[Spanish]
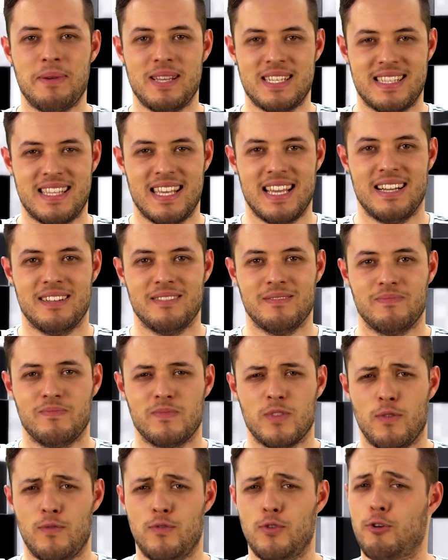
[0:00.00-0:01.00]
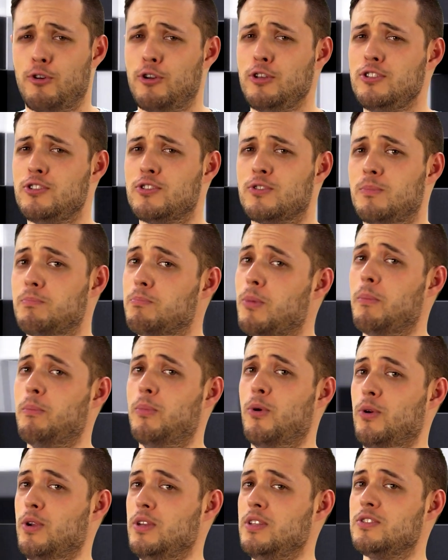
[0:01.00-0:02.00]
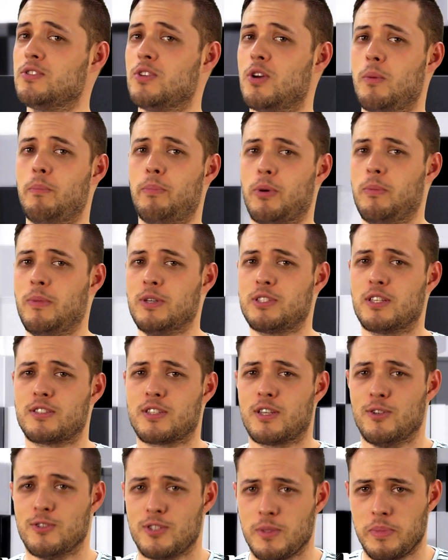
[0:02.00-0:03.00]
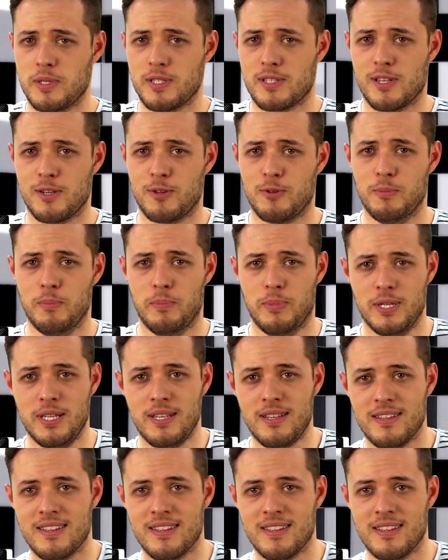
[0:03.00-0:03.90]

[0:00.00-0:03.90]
Bestia flores, bombones, promesas que no se piensan cumplir.